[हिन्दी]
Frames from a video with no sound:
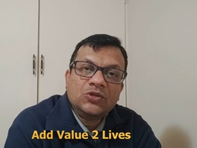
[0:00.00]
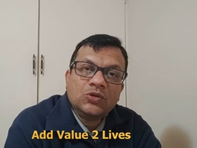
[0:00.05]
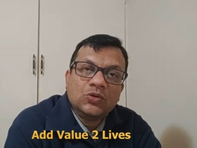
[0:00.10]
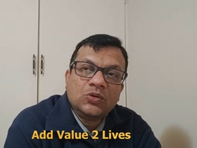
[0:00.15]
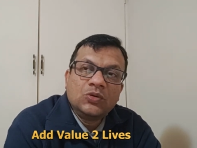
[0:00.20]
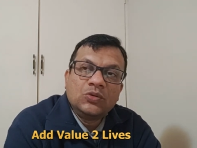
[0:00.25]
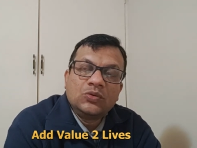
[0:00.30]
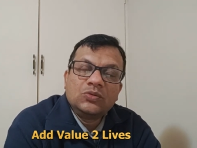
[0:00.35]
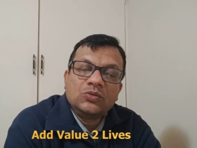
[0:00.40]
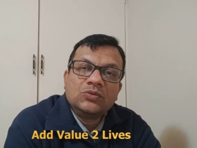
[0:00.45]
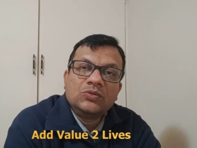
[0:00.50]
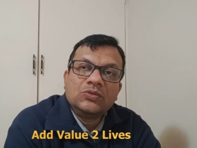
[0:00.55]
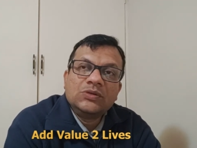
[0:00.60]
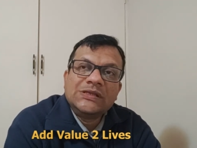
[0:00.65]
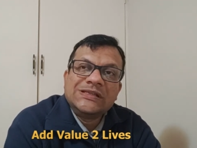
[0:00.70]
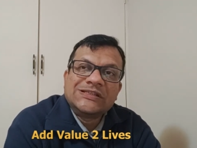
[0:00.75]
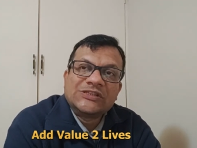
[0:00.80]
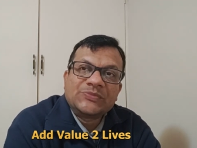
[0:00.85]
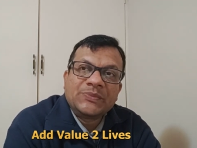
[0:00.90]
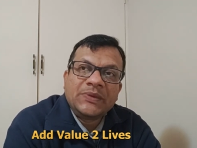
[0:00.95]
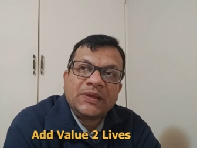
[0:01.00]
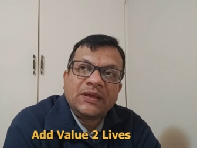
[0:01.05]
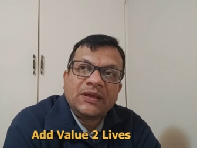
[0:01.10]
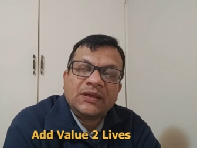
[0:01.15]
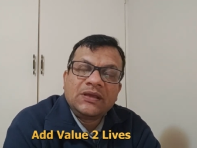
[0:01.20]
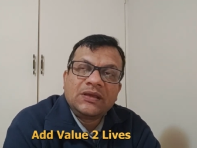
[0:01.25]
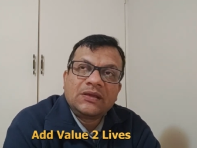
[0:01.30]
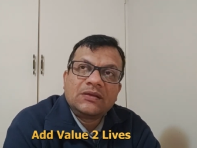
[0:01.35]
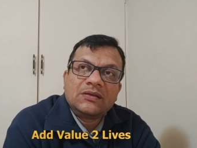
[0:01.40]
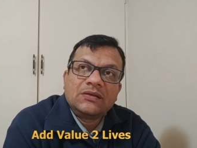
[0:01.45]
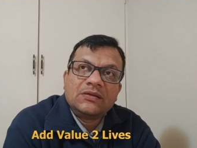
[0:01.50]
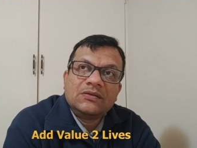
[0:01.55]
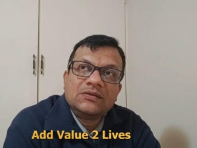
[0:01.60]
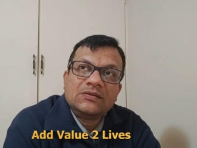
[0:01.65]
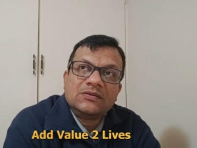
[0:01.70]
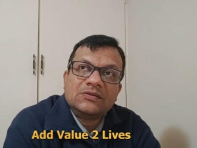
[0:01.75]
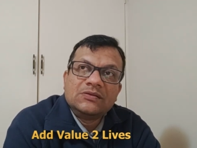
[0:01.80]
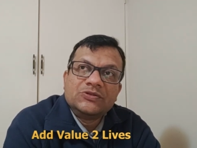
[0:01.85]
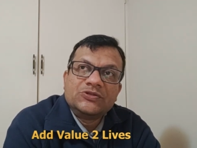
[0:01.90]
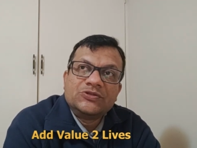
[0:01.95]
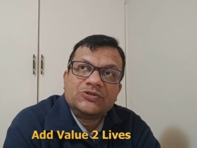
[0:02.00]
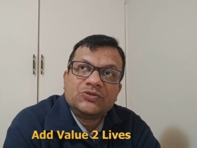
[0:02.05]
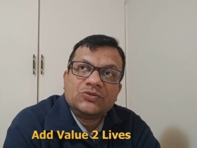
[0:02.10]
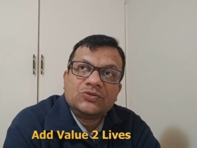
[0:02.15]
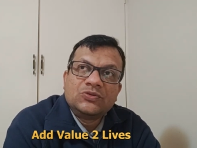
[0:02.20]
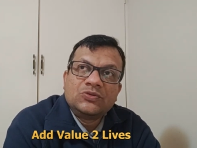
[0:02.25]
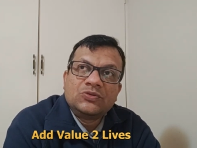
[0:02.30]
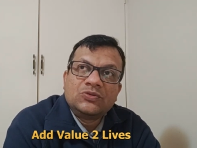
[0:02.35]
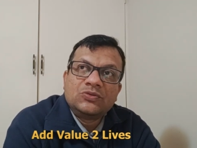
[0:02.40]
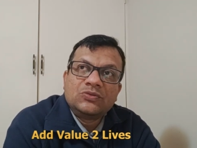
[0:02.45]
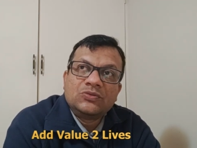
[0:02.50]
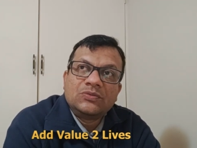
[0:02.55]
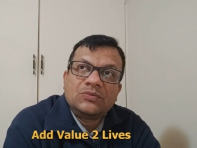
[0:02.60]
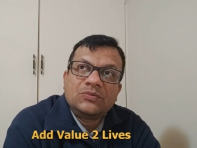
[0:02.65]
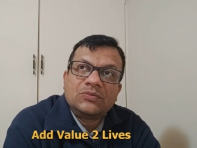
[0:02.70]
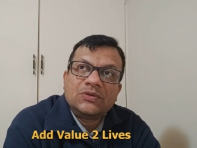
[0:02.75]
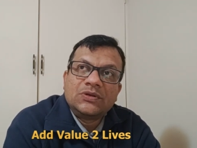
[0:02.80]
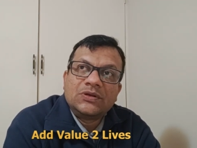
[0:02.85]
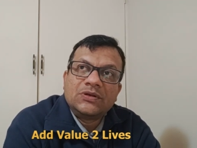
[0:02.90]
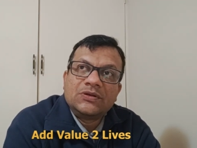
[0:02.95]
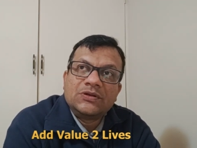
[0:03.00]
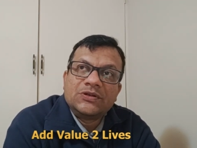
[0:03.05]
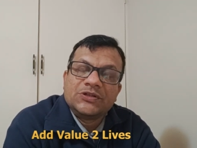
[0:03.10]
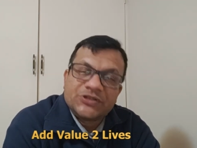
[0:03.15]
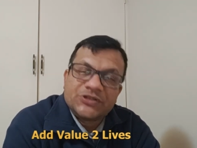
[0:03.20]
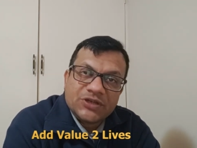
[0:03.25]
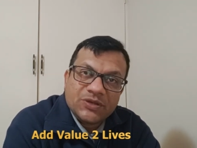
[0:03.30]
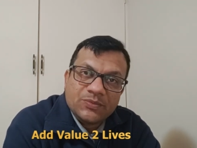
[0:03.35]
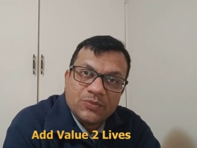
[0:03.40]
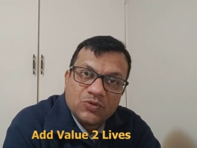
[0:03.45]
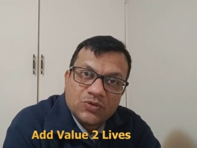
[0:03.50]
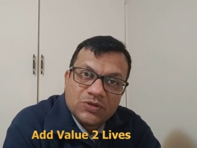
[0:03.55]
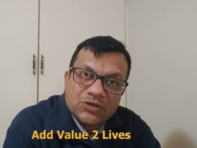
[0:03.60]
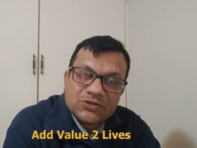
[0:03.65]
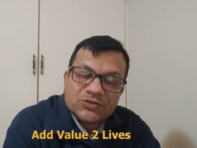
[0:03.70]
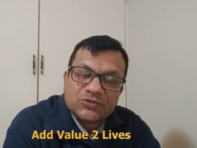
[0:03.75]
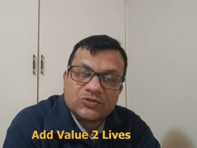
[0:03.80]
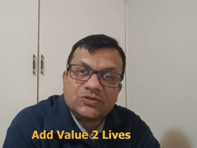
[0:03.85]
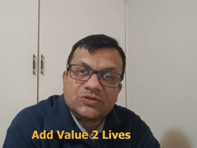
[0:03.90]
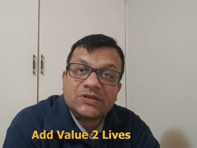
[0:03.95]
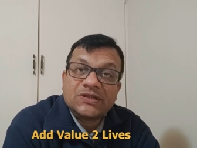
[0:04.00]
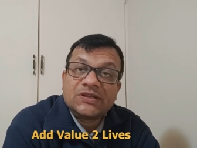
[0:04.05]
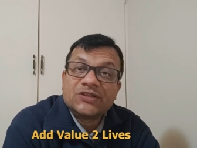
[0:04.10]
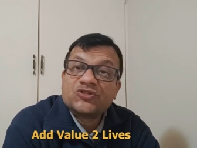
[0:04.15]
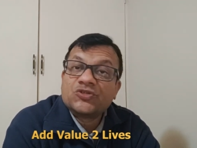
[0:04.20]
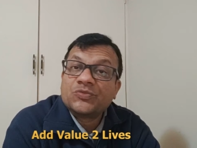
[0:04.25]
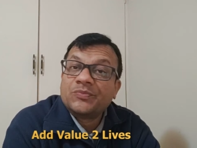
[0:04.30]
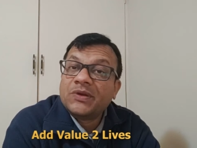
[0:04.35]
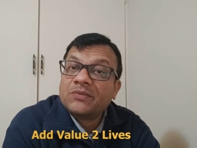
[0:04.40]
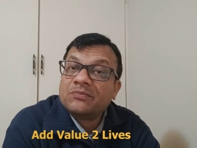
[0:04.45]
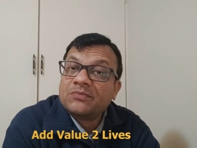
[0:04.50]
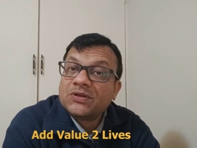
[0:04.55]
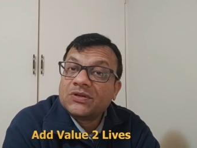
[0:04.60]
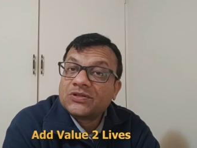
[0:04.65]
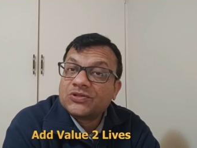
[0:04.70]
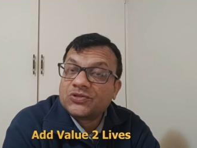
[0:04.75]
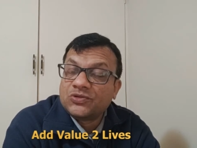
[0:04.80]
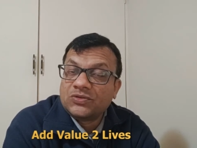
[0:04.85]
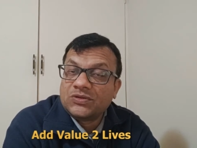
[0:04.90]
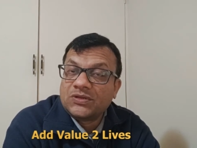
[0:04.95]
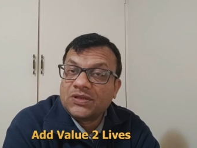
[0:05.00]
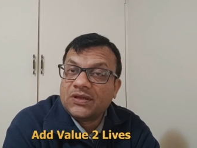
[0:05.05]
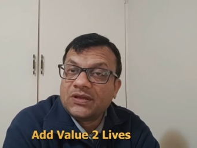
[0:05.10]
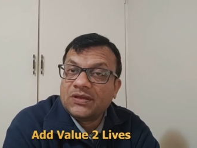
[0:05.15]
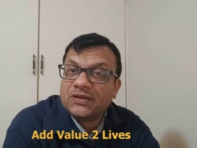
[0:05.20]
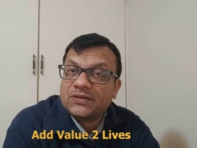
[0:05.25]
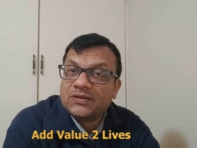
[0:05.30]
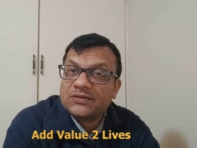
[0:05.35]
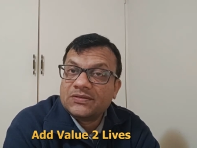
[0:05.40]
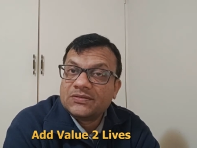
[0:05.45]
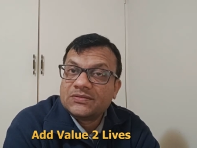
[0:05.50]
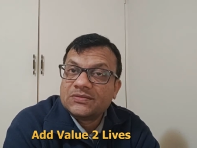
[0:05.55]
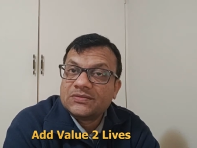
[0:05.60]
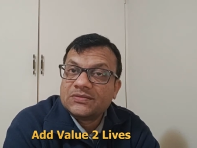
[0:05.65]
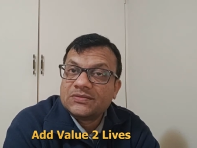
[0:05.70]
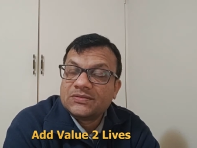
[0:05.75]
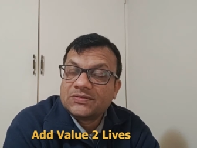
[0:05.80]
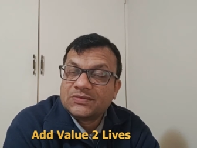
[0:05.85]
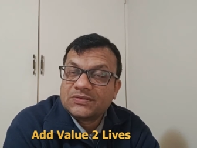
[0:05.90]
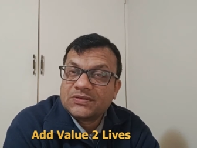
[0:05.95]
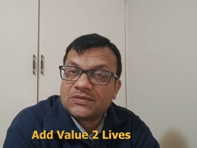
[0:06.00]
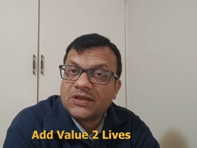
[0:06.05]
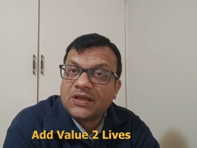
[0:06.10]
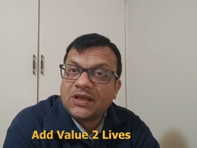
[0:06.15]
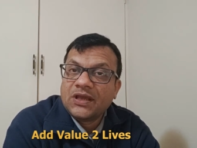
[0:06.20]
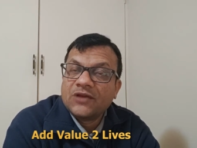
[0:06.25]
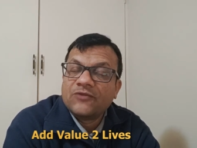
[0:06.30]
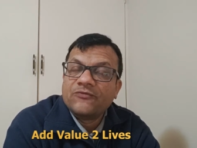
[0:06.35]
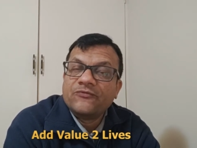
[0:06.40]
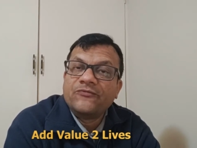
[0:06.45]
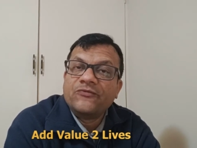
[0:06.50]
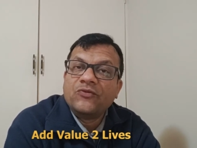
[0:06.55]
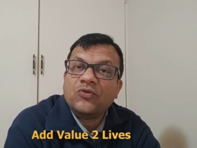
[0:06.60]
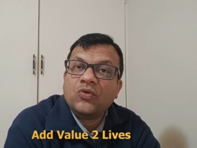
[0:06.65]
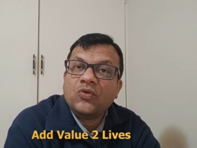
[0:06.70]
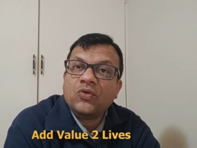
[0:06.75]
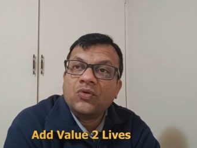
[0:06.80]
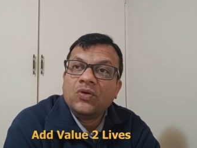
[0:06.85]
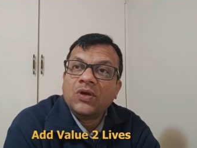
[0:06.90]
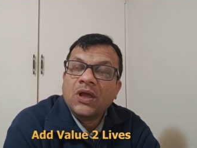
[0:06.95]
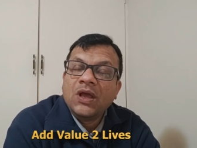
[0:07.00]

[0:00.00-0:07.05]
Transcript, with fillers: तो इसमें जो डिस्ट्रीब्यूटर्स होते हैं जो मेंबर्स होते हैं ठीक है वो